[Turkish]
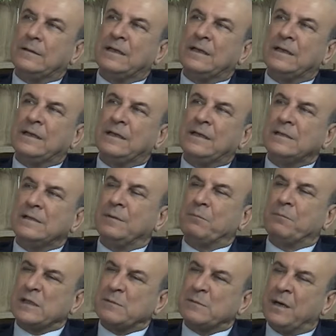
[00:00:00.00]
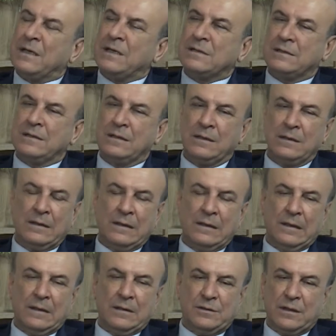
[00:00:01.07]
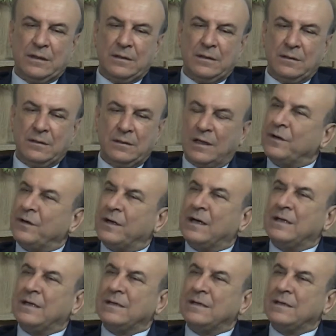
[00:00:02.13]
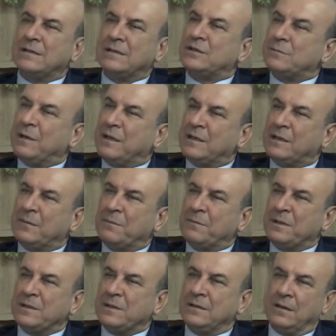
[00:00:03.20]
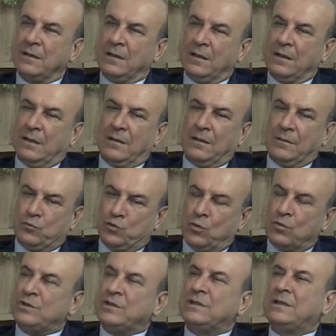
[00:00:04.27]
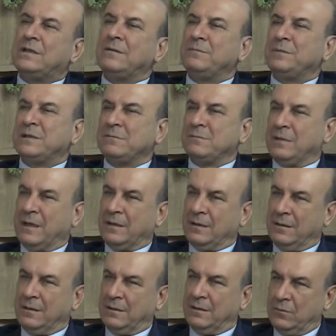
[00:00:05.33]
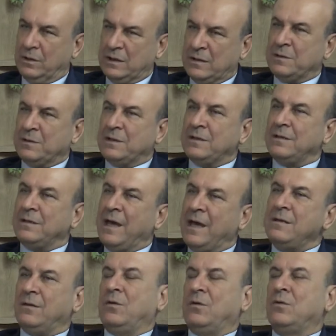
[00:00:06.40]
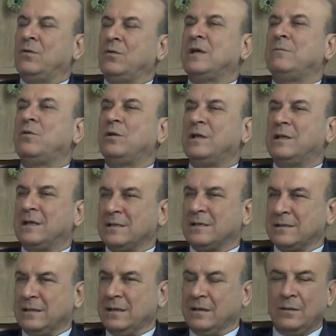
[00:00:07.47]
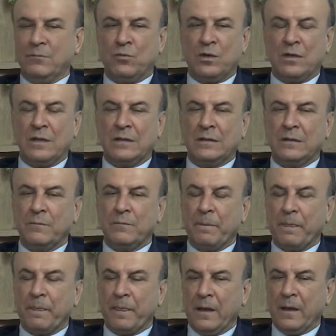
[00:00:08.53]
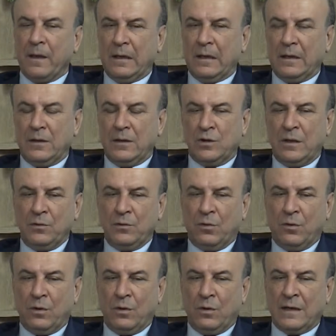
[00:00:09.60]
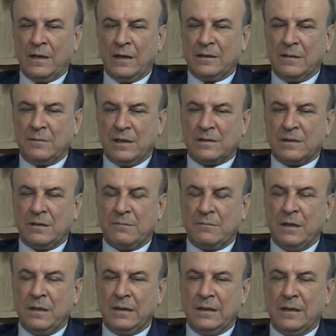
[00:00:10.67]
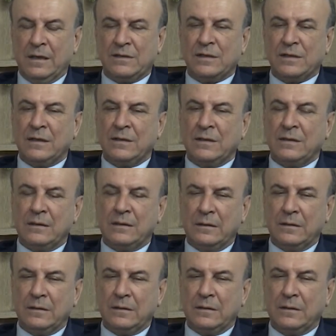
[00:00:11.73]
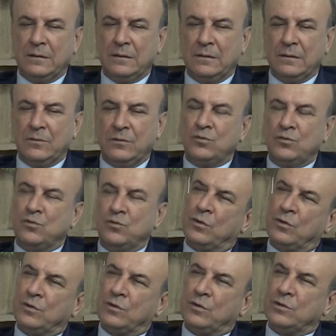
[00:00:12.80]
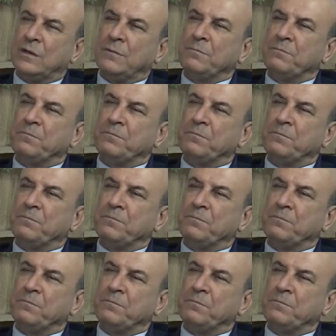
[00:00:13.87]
dediğiniz gibi basmanesi, işte Kadife Kalesi, Çimen Tepe'si çok ciddi bizim yani İzmir'in en özel bölgeler aslında buraları. Şöyle bir olay anlatayım size Hasan Bey. Geçen e, 3-4 gün önce